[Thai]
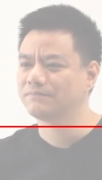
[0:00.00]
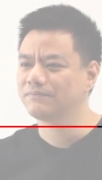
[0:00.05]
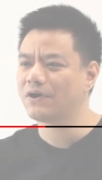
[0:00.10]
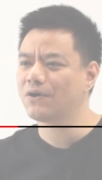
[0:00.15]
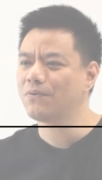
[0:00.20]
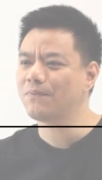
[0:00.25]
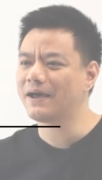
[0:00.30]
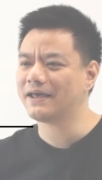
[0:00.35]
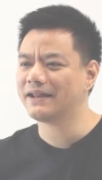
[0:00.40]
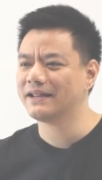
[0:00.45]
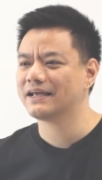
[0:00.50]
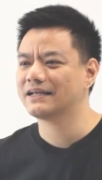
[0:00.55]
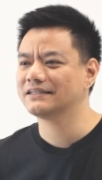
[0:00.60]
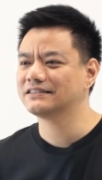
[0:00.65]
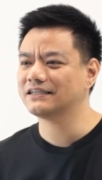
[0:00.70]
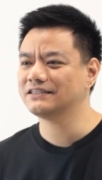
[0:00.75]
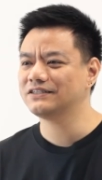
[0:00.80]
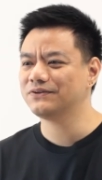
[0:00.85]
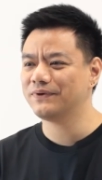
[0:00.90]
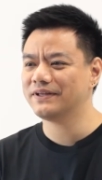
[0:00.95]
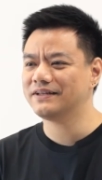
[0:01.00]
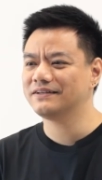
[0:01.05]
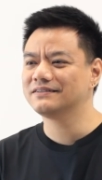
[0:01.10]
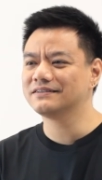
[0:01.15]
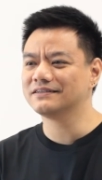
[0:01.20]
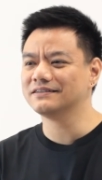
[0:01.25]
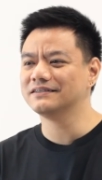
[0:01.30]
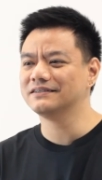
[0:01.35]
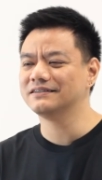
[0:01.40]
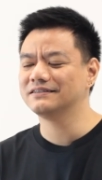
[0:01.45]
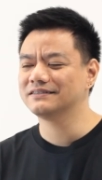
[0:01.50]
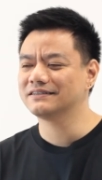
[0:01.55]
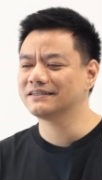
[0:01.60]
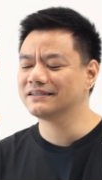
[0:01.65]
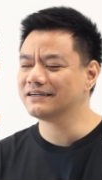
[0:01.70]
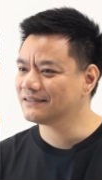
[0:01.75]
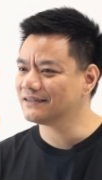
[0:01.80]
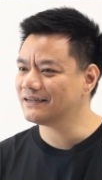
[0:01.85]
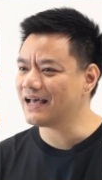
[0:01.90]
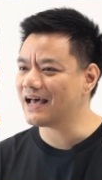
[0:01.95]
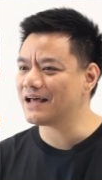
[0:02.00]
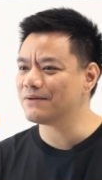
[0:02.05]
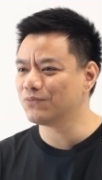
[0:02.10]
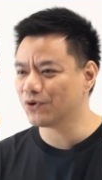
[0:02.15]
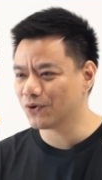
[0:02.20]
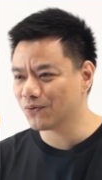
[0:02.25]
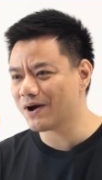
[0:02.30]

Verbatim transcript: เป้าหมายในการใช้ชีวิตคือเคยอ่านบ